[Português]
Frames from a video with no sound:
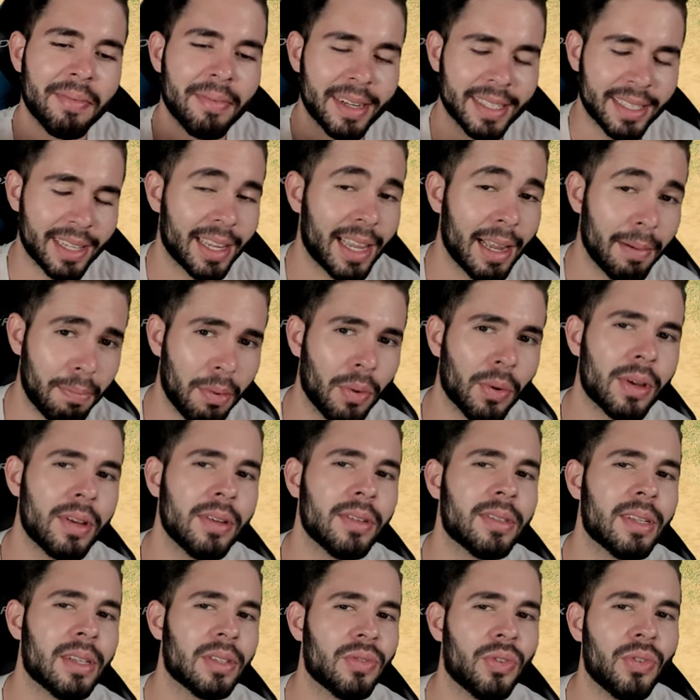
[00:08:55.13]
Mas daqui a
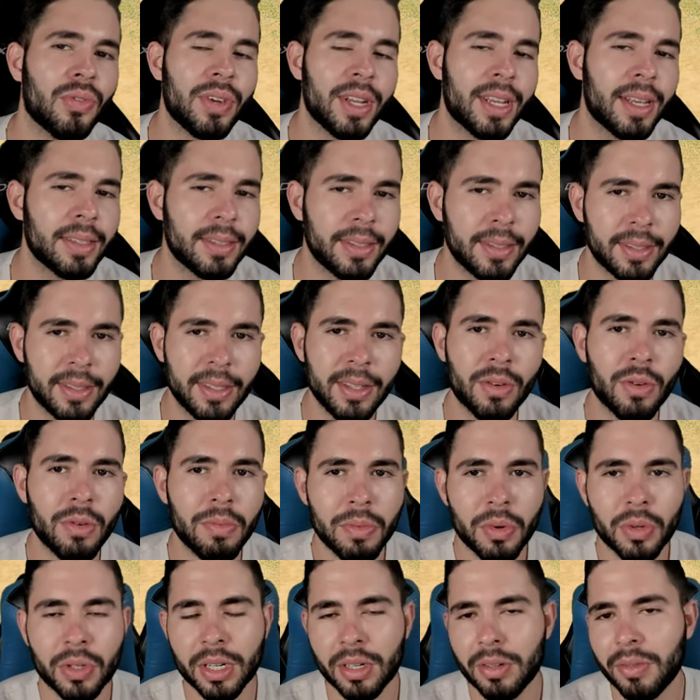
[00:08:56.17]
pouquinho vocês vão ver que esses 5
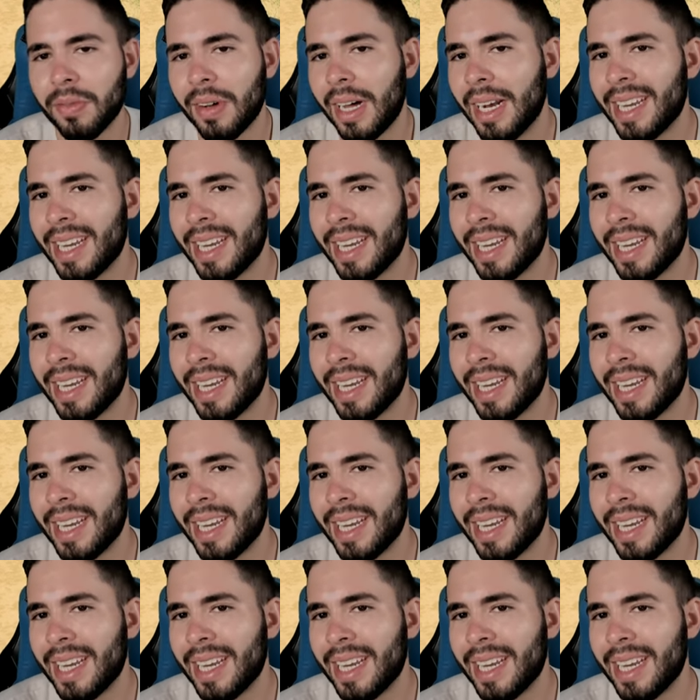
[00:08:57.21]
mil já não